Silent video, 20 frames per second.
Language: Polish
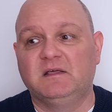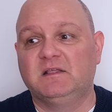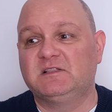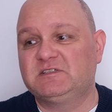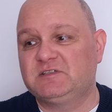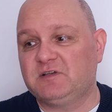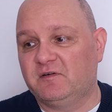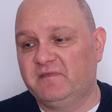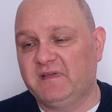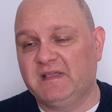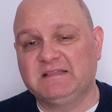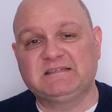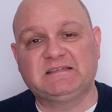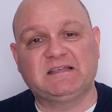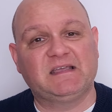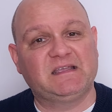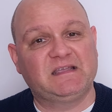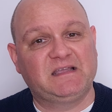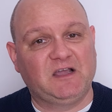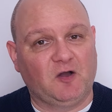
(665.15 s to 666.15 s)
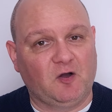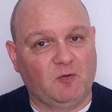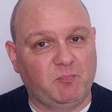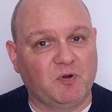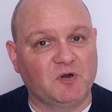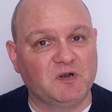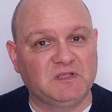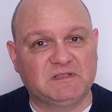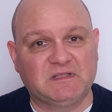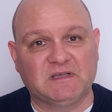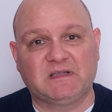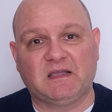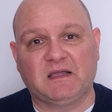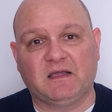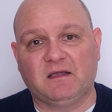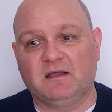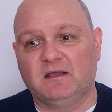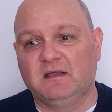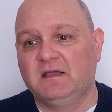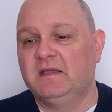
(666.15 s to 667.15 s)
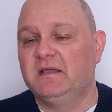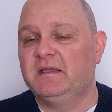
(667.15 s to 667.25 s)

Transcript: co więcej geopolitykę